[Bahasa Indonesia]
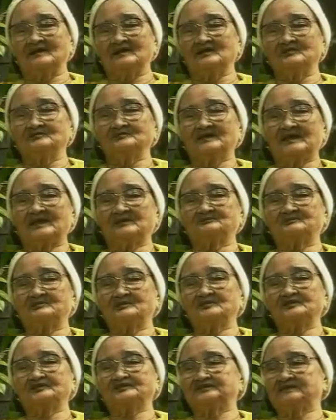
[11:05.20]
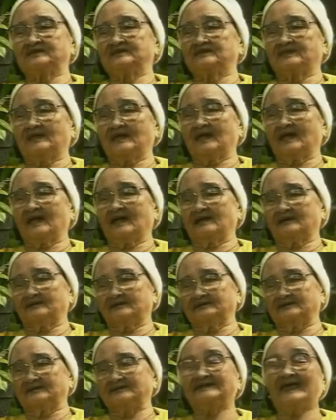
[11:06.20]
biarpun tidak
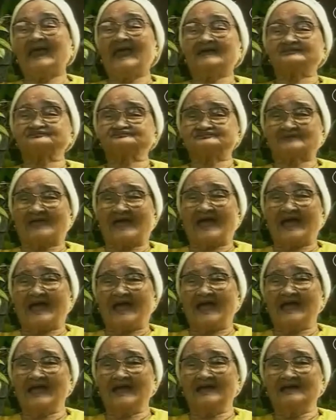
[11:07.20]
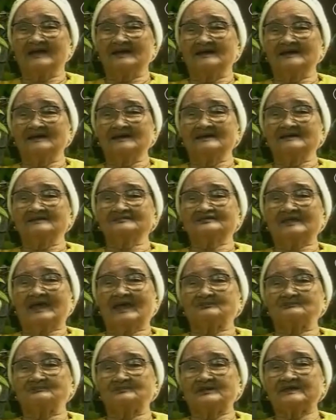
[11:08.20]
nyata
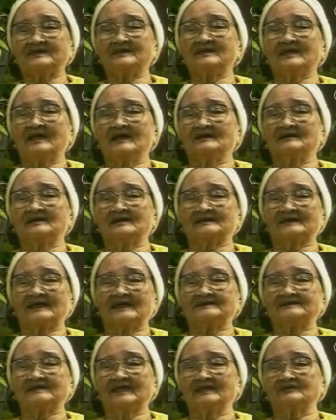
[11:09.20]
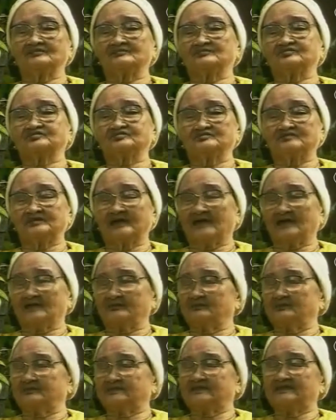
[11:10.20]
tapi rakyat sudah
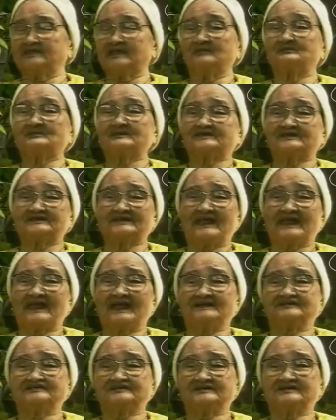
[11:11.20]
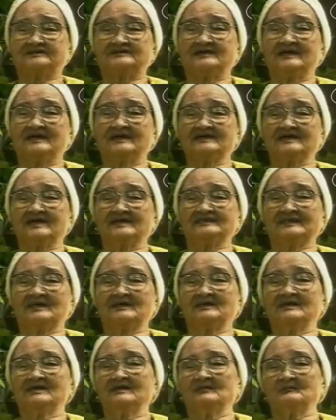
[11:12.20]
tidak bersenang hati
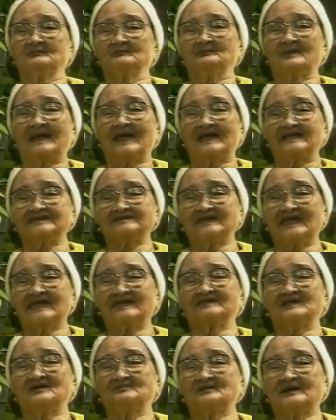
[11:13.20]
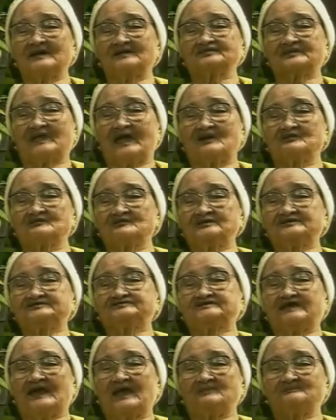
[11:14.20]
karena banyak yang mengetahui
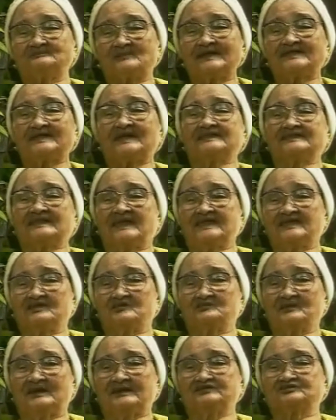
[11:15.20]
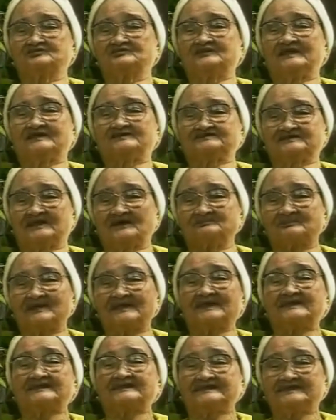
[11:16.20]
siapa yang naik rumah itu dan siapa
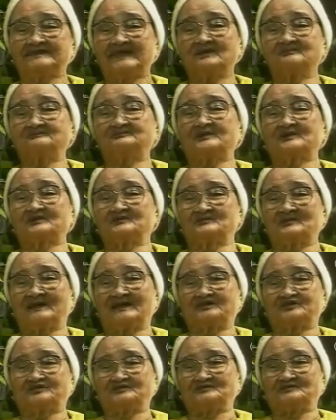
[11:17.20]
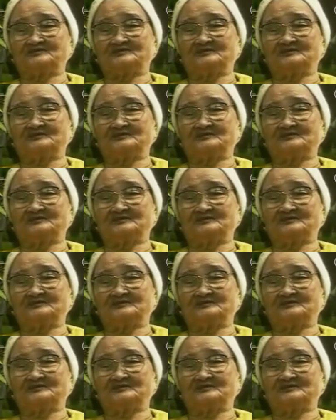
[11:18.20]
yang diam di rumah itu.